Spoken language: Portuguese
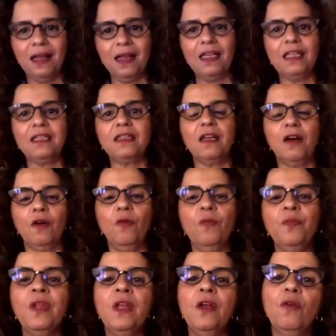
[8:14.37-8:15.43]

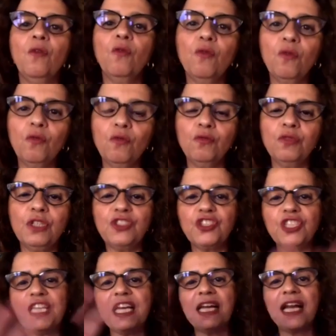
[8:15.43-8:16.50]
então, um
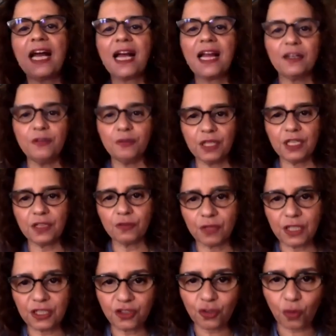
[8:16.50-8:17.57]
itinerário dentro
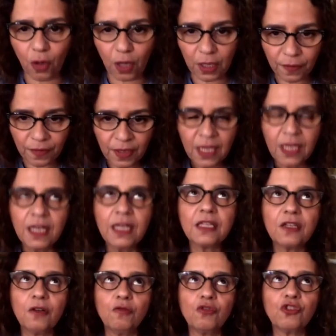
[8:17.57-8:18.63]
da escola.
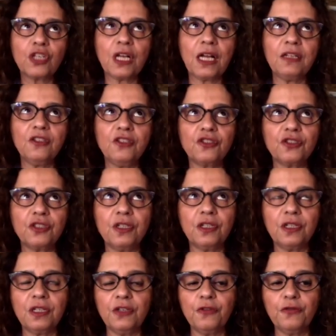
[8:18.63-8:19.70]
Então, o Charles,
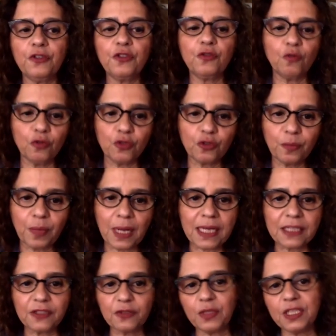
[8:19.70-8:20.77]
eh, eu fiz um curso
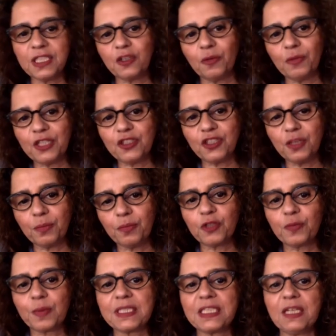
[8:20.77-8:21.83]
básico inicialmente,
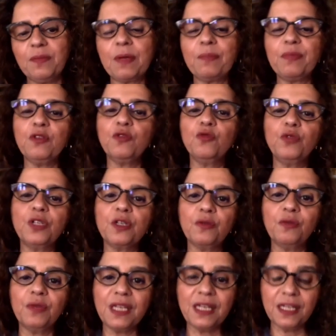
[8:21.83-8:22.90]
depois passei para pintura
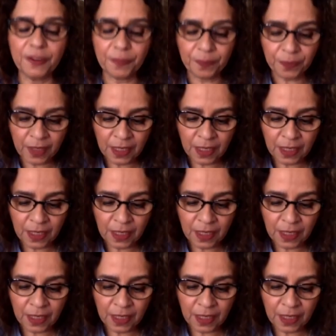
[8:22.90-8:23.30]
com ele,